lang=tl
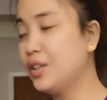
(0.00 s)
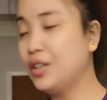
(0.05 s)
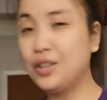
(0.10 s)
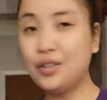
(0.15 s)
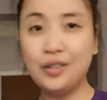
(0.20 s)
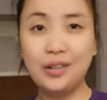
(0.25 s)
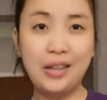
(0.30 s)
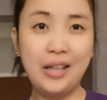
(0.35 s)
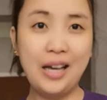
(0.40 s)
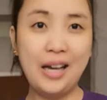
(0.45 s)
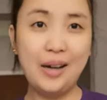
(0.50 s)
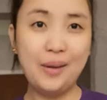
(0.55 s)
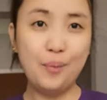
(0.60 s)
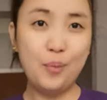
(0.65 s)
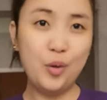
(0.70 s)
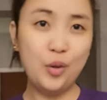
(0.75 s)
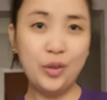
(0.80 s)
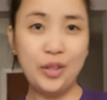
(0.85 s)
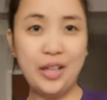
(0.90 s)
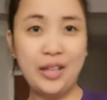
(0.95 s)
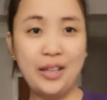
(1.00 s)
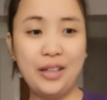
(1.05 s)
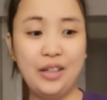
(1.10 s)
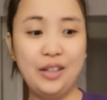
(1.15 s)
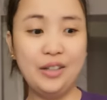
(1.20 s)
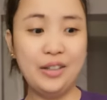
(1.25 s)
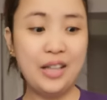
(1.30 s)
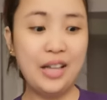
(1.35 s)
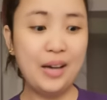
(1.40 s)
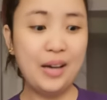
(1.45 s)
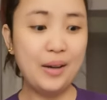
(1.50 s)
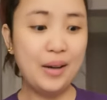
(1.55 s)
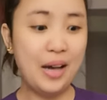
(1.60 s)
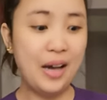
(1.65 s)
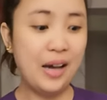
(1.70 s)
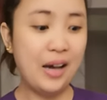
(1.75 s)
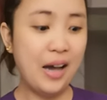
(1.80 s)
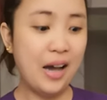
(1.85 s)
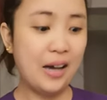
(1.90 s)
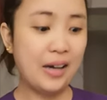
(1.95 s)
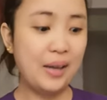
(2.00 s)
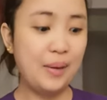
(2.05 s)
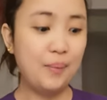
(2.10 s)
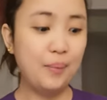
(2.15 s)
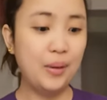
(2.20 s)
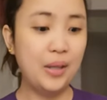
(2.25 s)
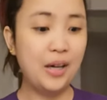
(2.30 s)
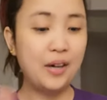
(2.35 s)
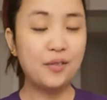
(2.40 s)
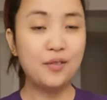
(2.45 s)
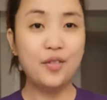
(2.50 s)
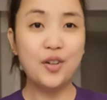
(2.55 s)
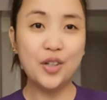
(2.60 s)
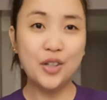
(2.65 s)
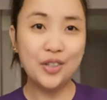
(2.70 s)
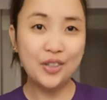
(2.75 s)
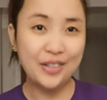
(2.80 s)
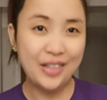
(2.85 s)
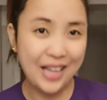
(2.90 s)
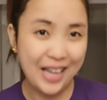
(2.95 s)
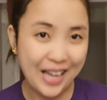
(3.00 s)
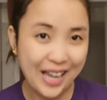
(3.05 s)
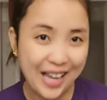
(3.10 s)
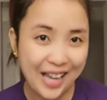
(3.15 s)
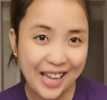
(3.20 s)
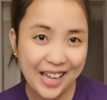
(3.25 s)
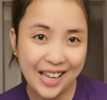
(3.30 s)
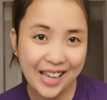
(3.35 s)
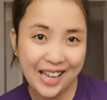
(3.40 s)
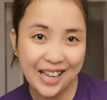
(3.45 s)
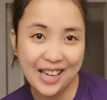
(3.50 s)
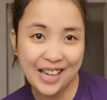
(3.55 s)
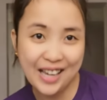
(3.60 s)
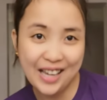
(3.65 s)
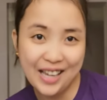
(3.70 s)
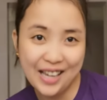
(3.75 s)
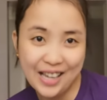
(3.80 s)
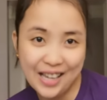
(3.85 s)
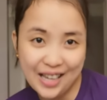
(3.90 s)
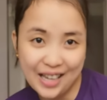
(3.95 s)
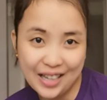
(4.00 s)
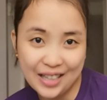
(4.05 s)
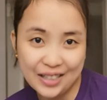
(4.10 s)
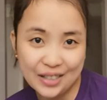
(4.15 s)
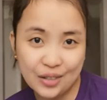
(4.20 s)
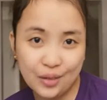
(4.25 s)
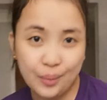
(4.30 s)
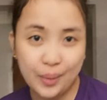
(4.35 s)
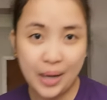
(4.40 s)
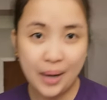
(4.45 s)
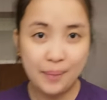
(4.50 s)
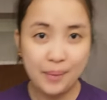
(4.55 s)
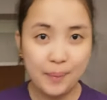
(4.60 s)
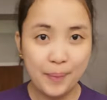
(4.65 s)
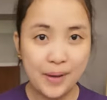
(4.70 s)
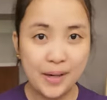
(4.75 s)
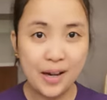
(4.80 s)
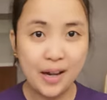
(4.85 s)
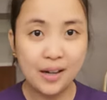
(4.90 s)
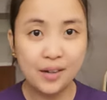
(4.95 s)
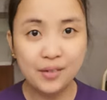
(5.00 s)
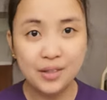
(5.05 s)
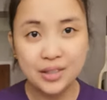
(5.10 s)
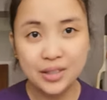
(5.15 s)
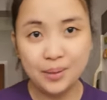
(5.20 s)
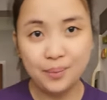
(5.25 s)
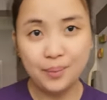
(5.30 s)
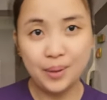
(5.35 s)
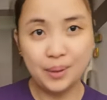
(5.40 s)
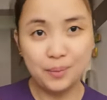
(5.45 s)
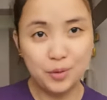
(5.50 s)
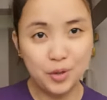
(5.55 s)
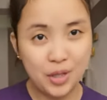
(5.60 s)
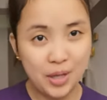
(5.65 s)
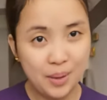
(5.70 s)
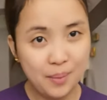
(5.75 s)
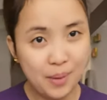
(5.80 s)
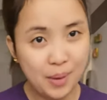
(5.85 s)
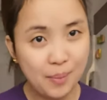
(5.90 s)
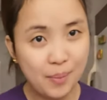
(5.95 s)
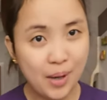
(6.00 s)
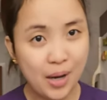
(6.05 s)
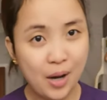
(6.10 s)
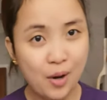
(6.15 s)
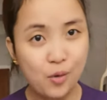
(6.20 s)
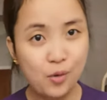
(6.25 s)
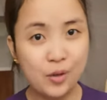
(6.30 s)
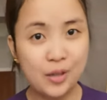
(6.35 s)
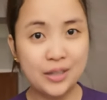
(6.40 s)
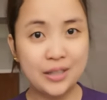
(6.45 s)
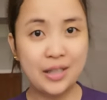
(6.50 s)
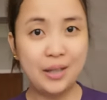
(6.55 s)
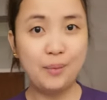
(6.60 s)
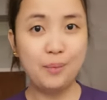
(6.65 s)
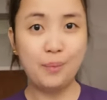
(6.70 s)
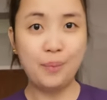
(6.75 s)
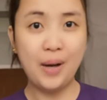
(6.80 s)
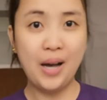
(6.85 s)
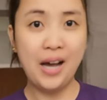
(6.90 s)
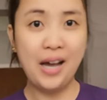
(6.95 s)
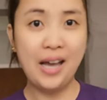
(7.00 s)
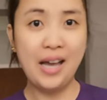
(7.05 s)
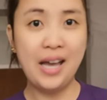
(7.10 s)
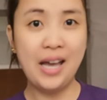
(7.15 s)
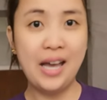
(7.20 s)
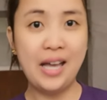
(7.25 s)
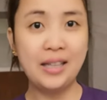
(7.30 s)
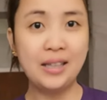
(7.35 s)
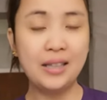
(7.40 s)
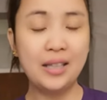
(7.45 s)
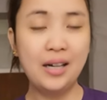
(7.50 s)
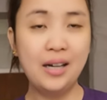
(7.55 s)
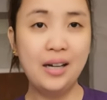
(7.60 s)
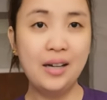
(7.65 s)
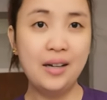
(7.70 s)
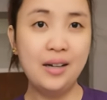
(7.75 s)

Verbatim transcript: yun lang muna, yun lang ang aking vlog for today. So, marami pang gagawin si Ma'am May mga hugasan pa and